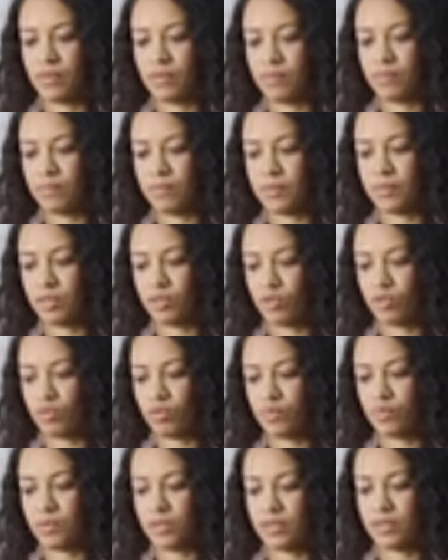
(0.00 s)
que es
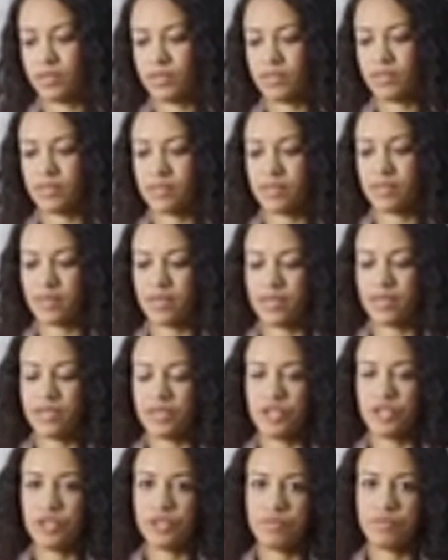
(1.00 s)
cierto o
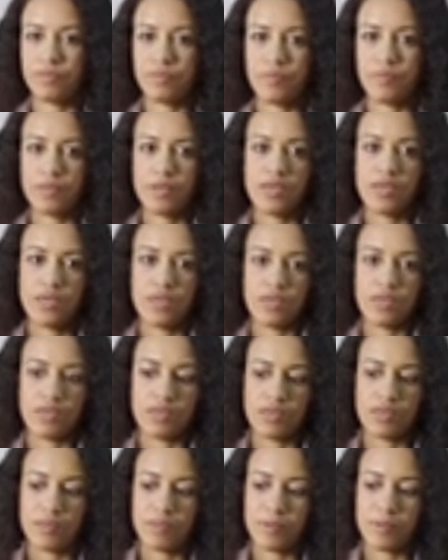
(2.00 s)
descartar que sea cierto. Y
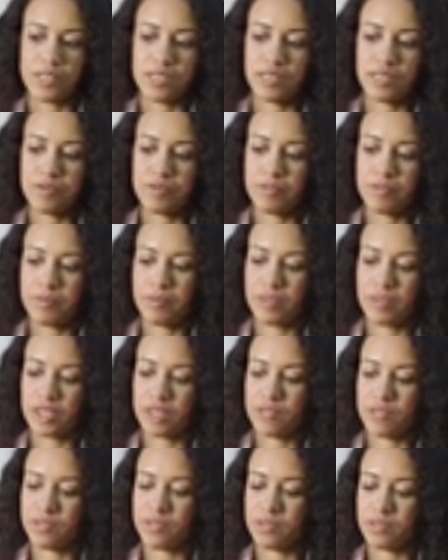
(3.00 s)
finalmente va a
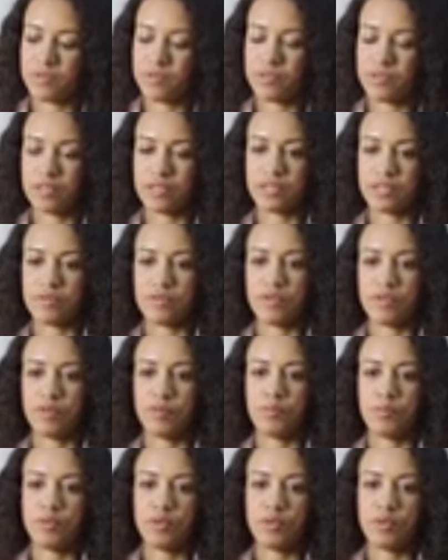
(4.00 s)
tener que informarle eso al